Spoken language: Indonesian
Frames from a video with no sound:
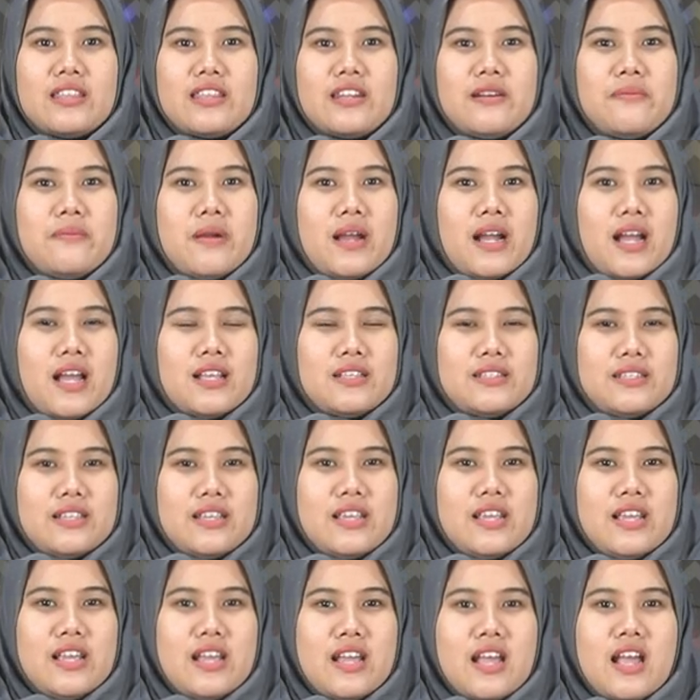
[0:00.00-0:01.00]
Terima
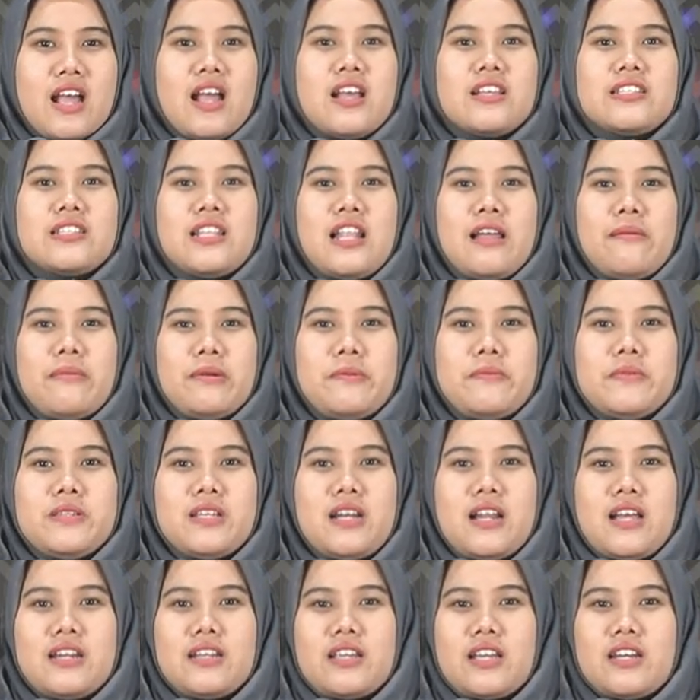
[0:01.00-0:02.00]
kasih. Selamat
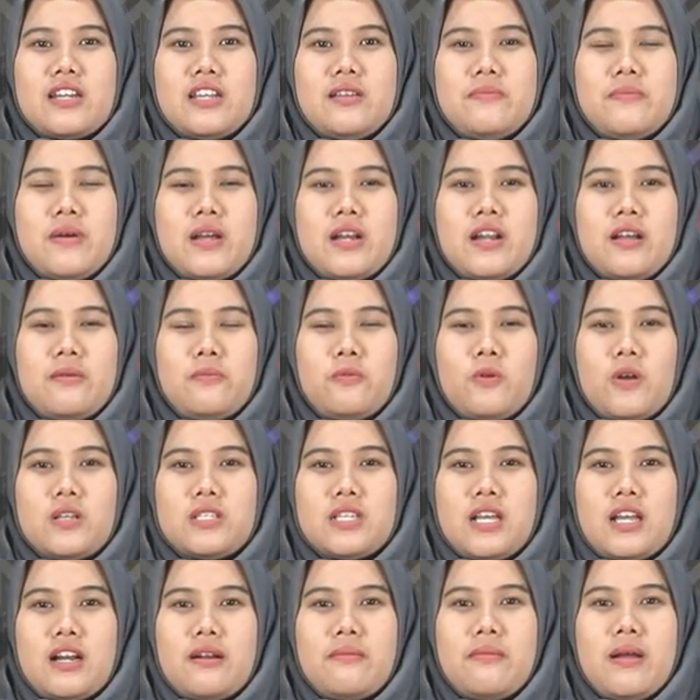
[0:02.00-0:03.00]
menjalankan ibadah
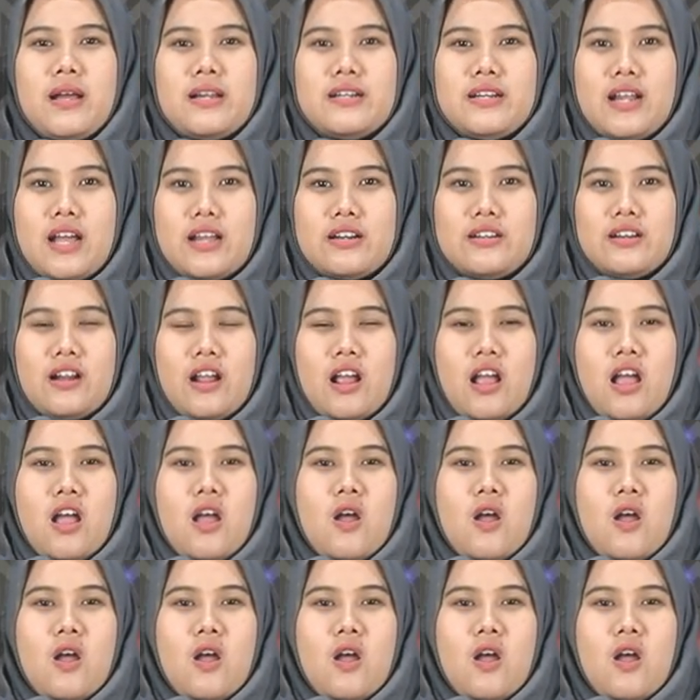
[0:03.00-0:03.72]
puasa Ramadan